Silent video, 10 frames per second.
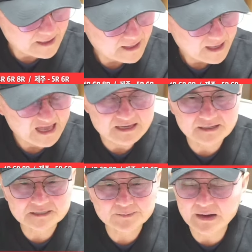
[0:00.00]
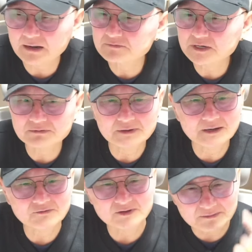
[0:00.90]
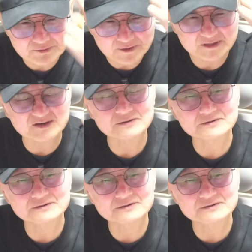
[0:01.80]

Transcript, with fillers: ARS 바람 잡으려고 일부러 이런 거